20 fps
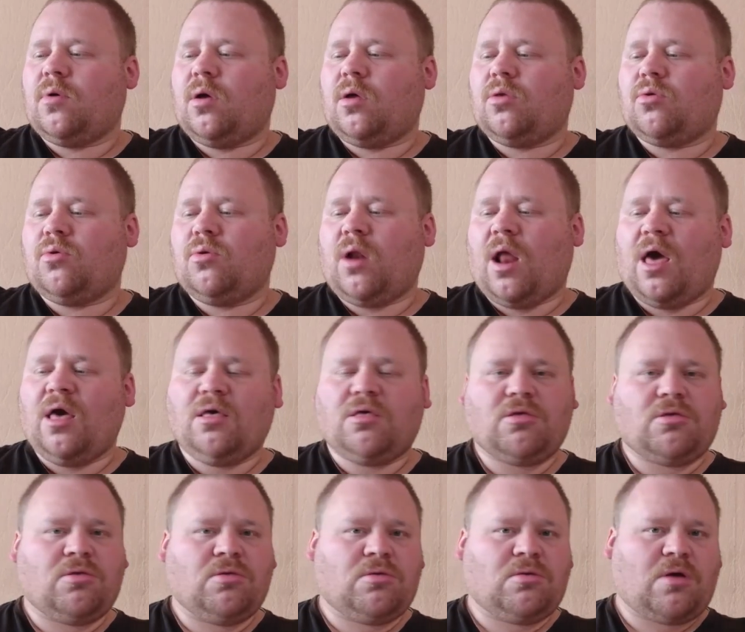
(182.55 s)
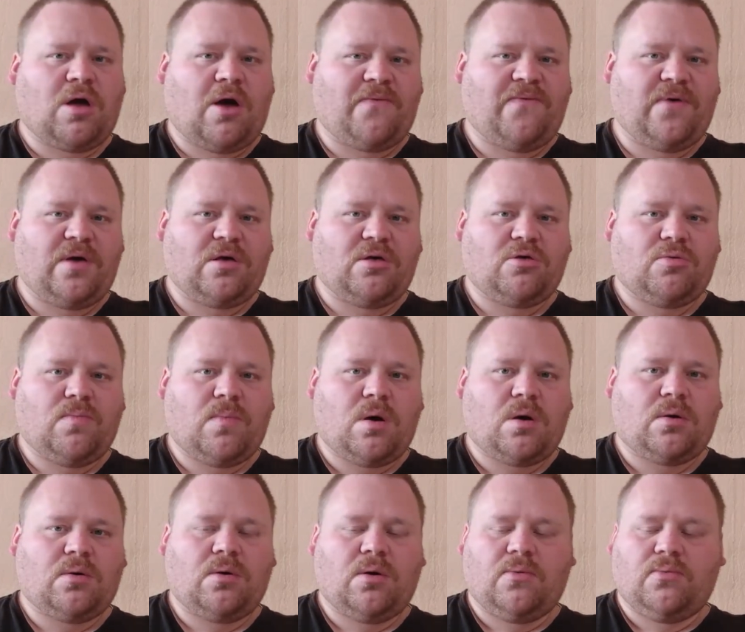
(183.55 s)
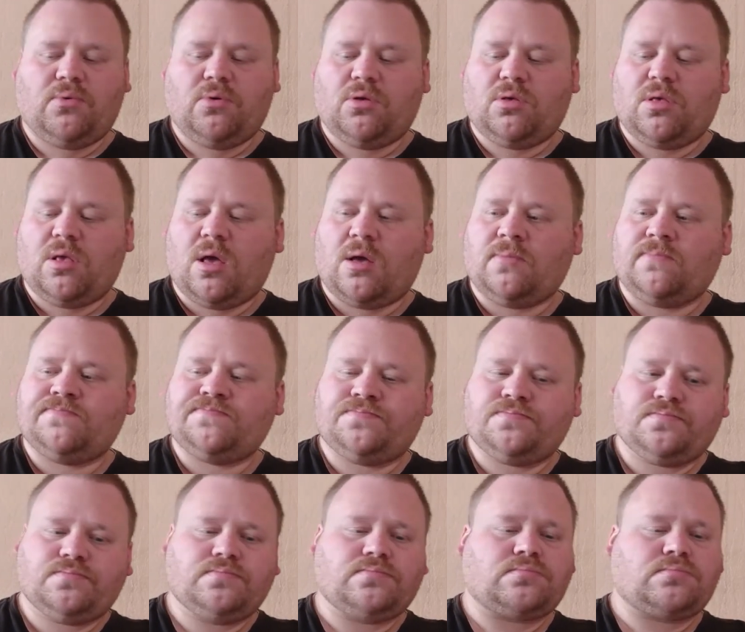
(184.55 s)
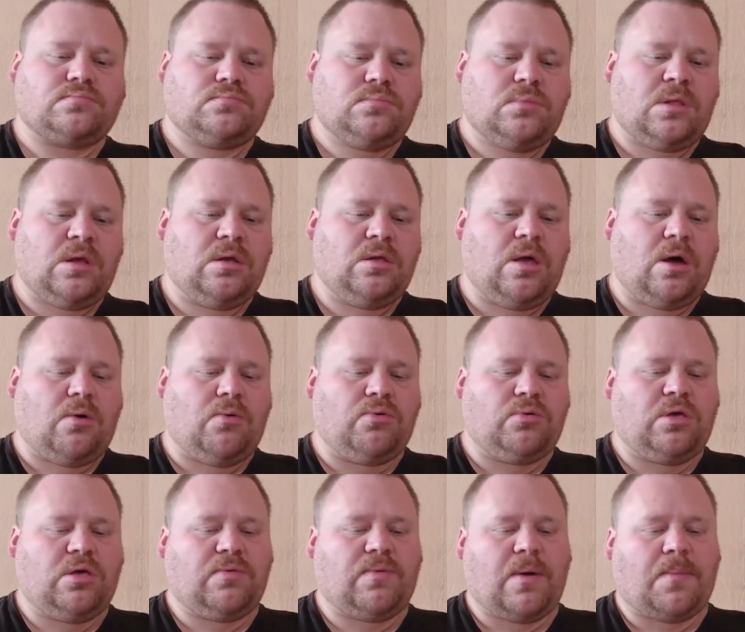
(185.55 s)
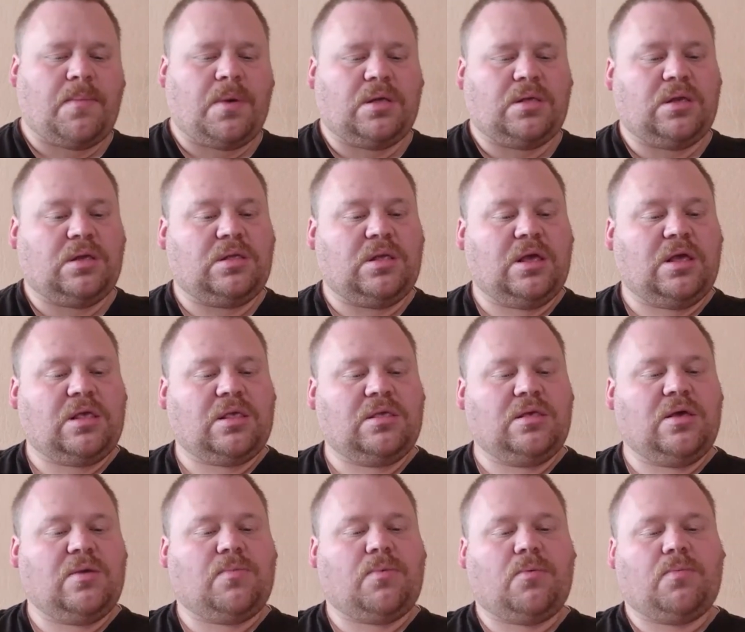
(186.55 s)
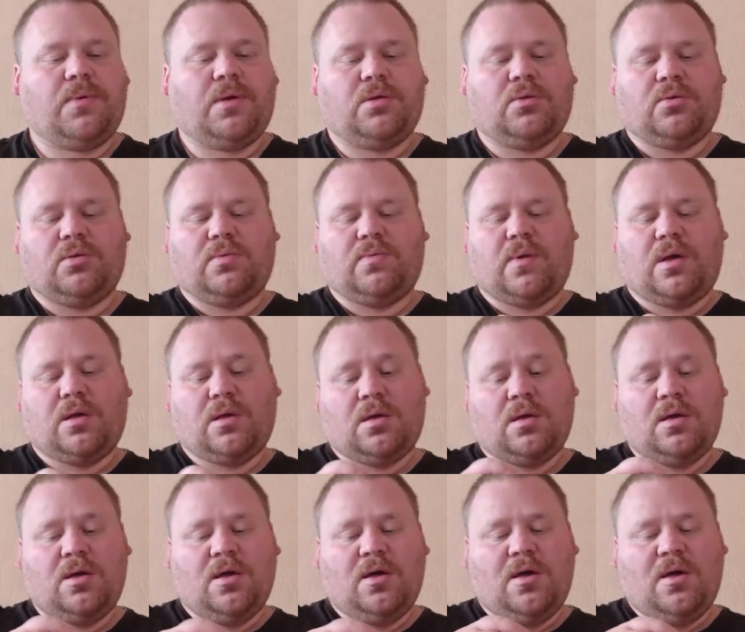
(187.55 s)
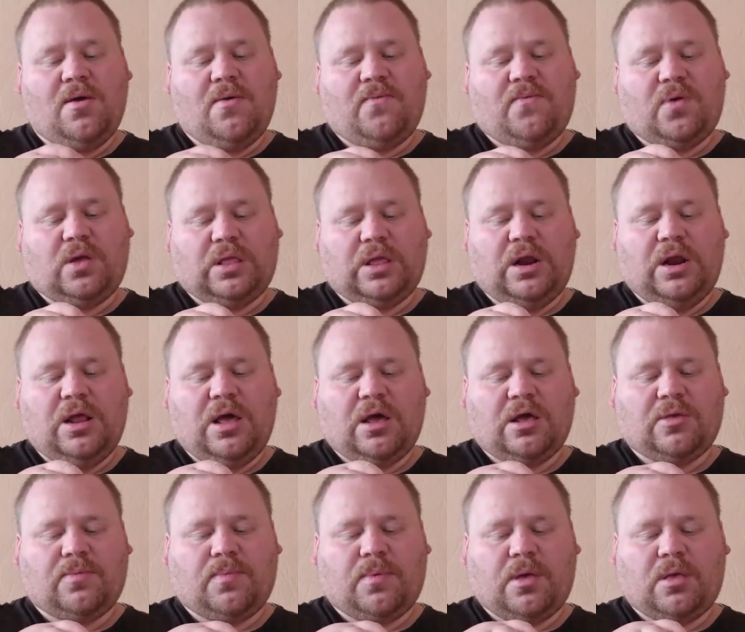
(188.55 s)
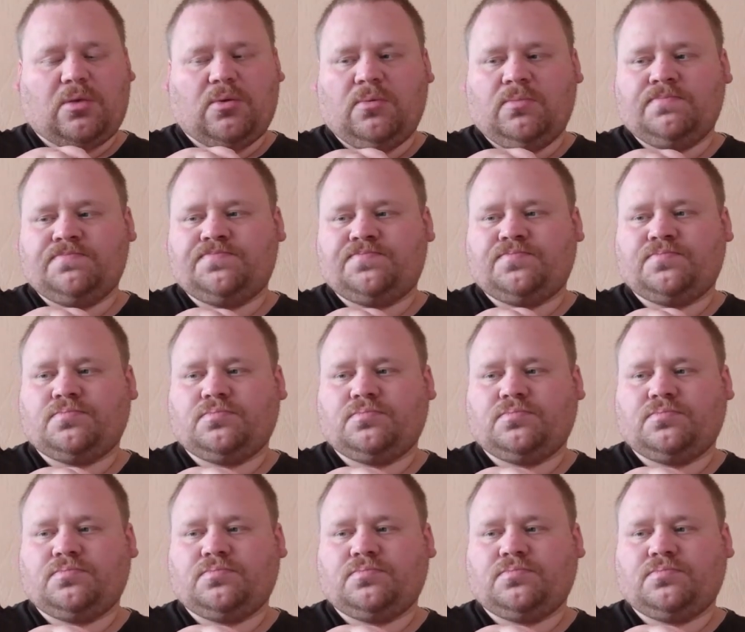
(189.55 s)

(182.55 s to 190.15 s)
also leichten Kaffeegeschmack, ja, würde ich sagen. Ja gut, ich werde mal den nächsten hier probieren und zwar Vanille Espresso.